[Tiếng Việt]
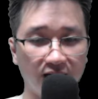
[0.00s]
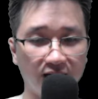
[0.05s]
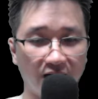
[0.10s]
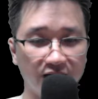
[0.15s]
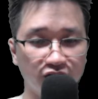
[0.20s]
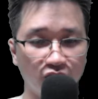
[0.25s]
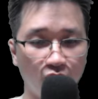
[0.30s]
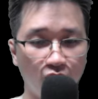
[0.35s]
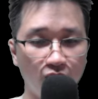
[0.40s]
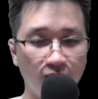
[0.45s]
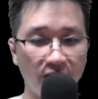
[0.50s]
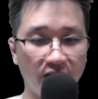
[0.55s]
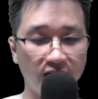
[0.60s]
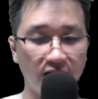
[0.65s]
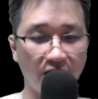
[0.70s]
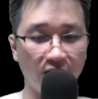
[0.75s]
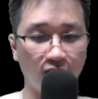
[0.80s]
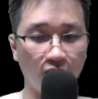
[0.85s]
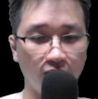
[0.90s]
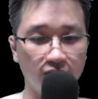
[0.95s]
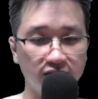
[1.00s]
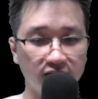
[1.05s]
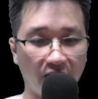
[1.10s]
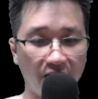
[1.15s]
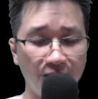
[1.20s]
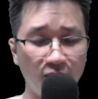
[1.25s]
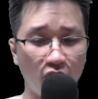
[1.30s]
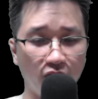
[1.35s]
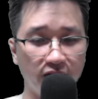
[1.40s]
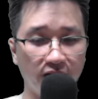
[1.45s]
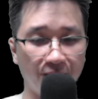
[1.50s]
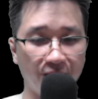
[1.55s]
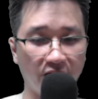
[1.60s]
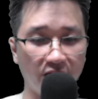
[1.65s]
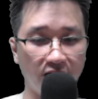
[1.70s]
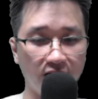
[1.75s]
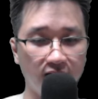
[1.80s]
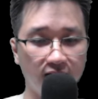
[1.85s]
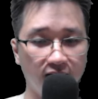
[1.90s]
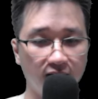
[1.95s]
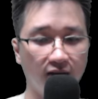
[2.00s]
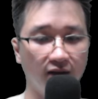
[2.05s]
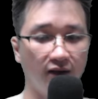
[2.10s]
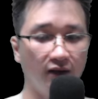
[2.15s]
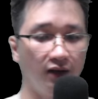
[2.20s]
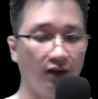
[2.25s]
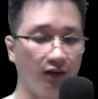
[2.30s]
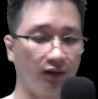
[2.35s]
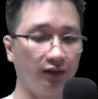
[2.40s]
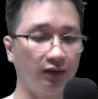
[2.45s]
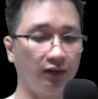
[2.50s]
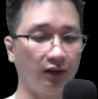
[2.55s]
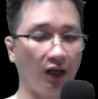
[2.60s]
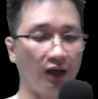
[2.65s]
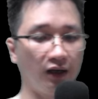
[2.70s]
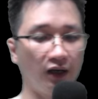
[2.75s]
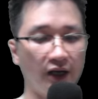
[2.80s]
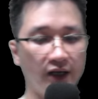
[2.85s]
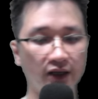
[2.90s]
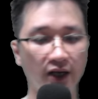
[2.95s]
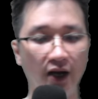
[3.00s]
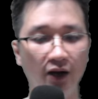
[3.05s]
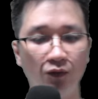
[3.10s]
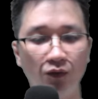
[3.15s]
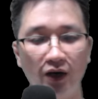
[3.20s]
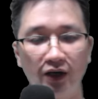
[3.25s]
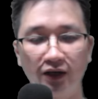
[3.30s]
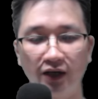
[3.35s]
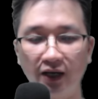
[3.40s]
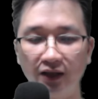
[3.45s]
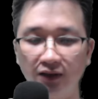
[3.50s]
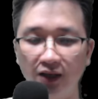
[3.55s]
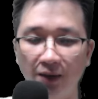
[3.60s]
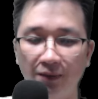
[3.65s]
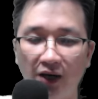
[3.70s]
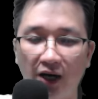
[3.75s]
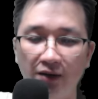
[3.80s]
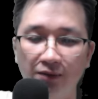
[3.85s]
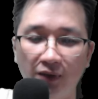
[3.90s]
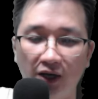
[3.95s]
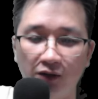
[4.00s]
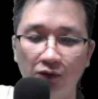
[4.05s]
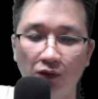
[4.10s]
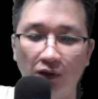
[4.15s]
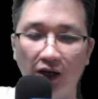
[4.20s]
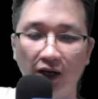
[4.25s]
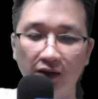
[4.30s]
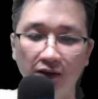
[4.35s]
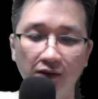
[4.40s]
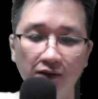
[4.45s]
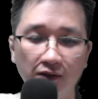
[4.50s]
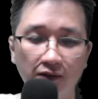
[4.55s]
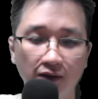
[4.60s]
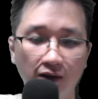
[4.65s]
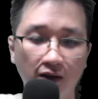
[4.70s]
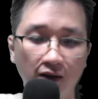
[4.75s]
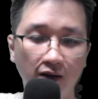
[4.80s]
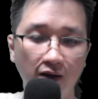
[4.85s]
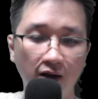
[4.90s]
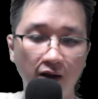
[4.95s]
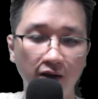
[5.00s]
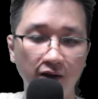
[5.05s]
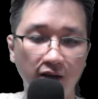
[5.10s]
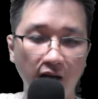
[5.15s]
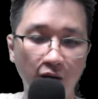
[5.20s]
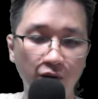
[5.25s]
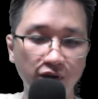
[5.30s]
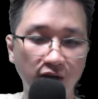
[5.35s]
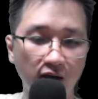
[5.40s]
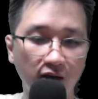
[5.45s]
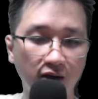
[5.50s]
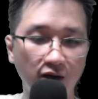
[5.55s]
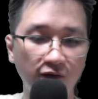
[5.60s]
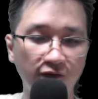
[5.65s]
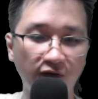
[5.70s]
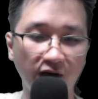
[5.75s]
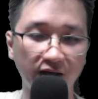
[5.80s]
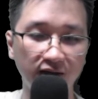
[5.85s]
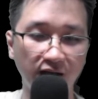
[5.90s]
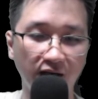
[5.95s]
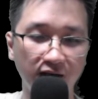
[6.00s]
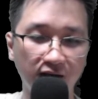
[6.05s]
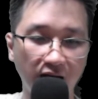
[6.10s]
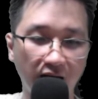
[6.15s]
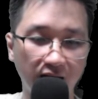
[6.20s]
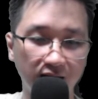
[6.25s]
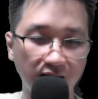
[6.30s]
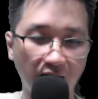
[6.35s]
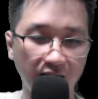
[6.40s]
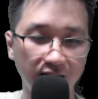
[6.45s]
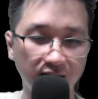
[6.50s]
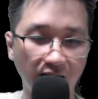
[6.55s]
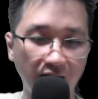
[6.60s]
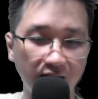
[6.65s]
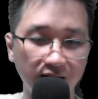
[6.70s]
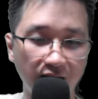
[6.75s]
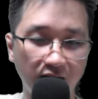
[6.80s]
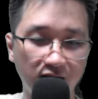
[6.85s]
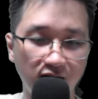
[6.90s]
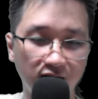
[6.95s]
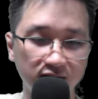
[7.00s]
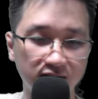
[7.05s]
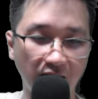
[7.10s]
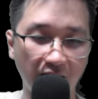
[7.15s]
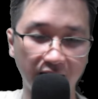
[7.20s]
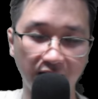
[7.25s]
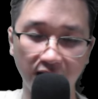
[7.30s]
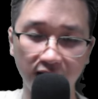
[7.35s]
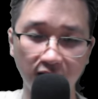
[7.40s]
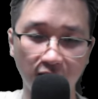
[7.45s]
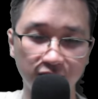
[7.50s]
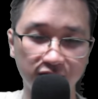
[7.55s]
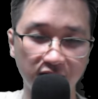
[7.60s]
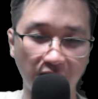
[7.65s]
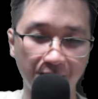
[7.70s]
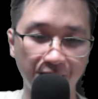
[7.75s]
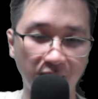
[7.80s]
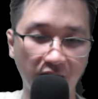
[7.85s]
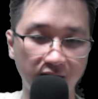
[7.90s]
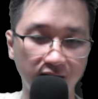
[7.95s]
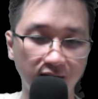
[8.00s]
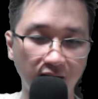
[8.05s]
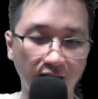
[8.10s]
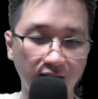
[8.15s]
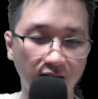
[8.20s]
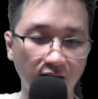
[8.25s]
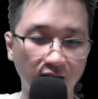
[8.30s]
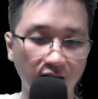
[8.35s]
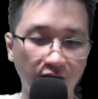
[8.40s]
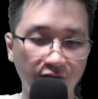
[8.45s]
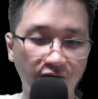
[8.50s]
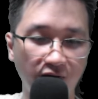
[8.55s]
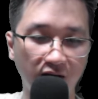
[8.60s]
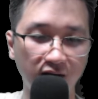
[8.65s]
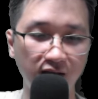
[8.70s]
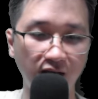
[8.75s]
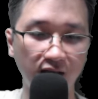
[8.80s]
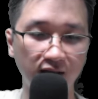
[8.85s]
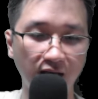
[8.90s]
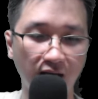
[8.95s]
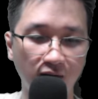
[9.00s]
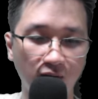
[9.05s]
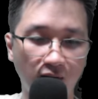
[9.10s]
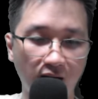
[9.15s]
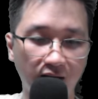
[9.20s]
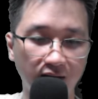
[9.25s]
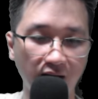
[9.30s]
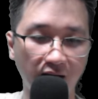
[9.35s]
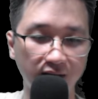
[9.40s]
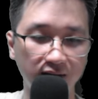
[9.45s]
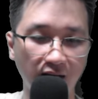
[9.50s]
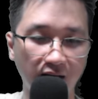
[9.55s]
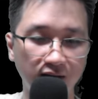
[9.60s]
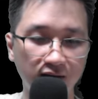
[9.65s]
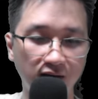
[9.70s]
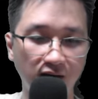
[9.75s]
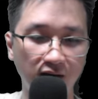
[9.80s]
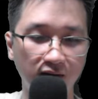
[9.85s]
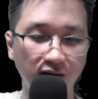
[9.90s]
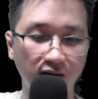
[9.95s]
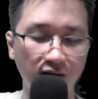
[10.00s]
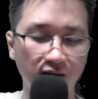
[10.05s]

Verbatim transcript: là do U Minh địa ngục xé bỏ hiệp nghị. Tinh linh đế quân nghênh tiếp ánh mắt của hắn. Nếu như không phải tiền kỳ tàn tác để cường giả đế tộc giảm mạnh, để thực lực phấn thiên thần hoàng lại tăng cường,